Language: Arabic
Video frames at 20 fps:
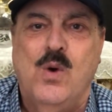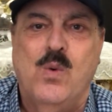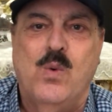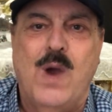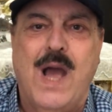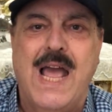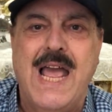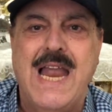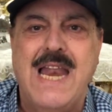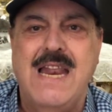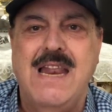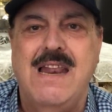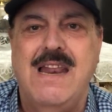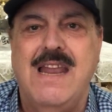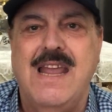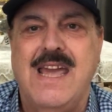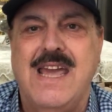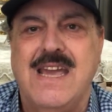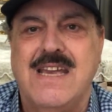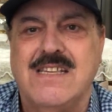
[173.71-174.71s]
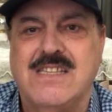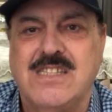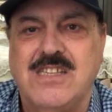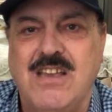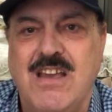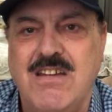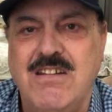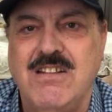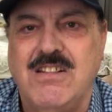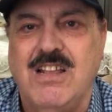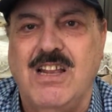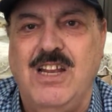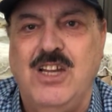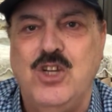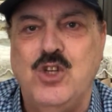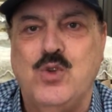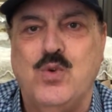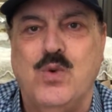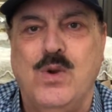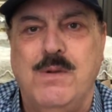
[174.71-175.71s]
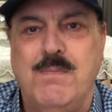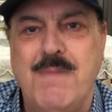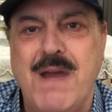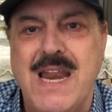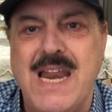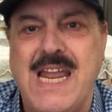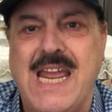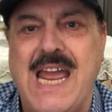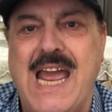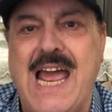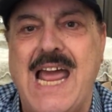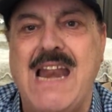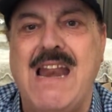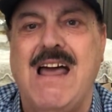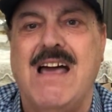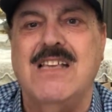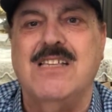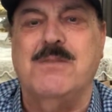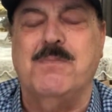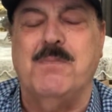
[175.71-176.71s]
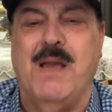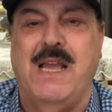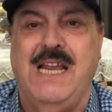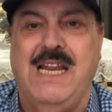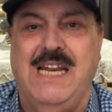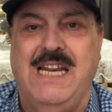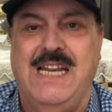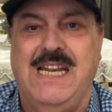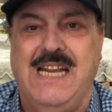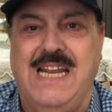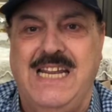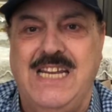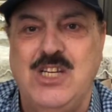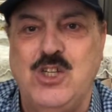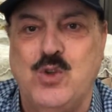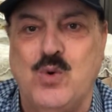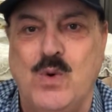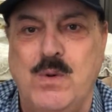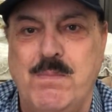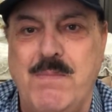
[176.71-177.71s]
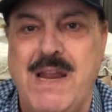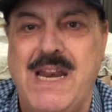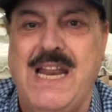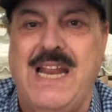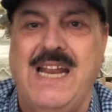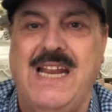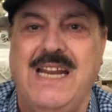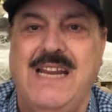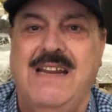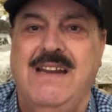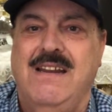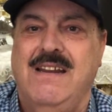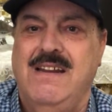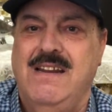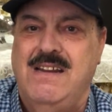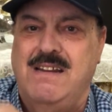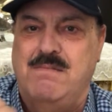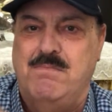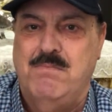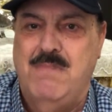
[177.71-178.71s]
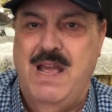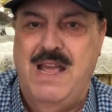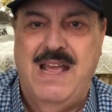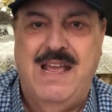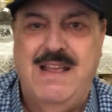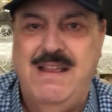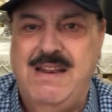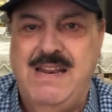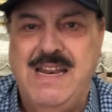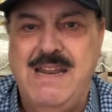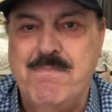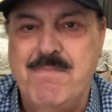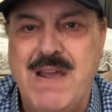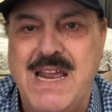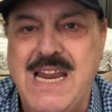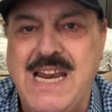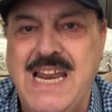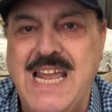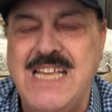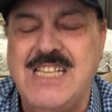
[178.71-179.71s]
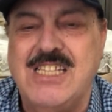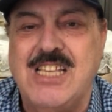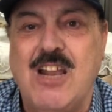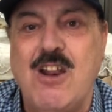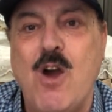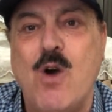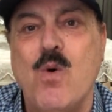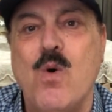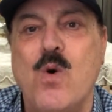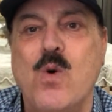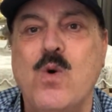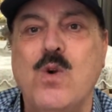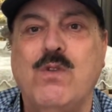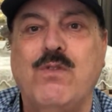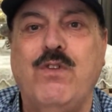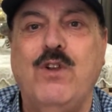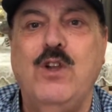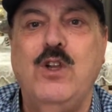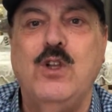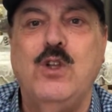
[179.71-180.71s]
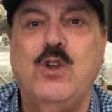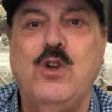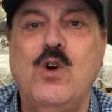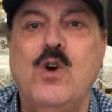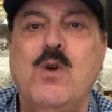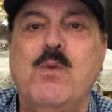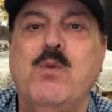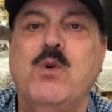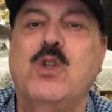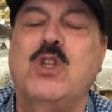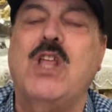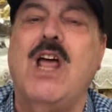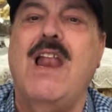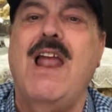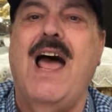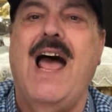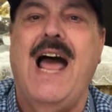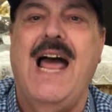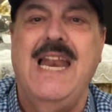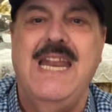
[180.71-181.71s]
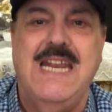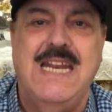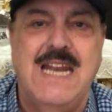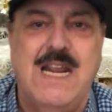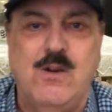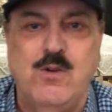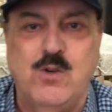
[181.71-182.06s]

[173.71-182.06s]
وهل صيانة العيش والملح هل أصبح العيش والملح ما ليس له وجود في اليوتيوب وطلع علينا